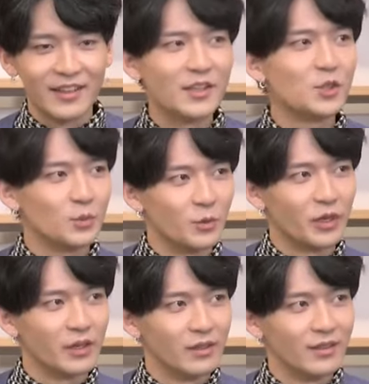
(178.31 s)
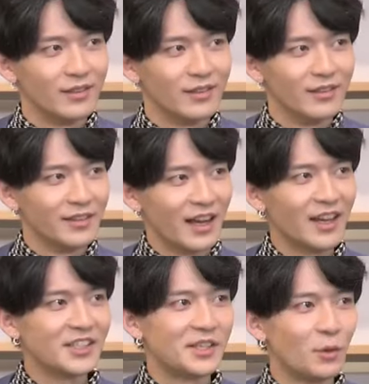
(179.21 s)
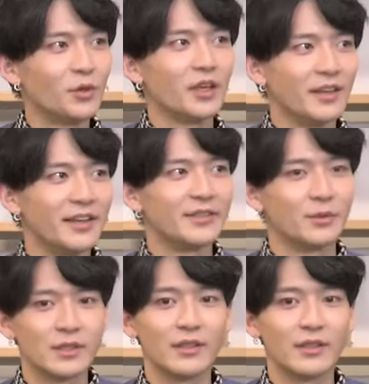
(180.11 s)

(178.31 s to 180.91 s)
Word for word: 丈夫これ流して OK な映像です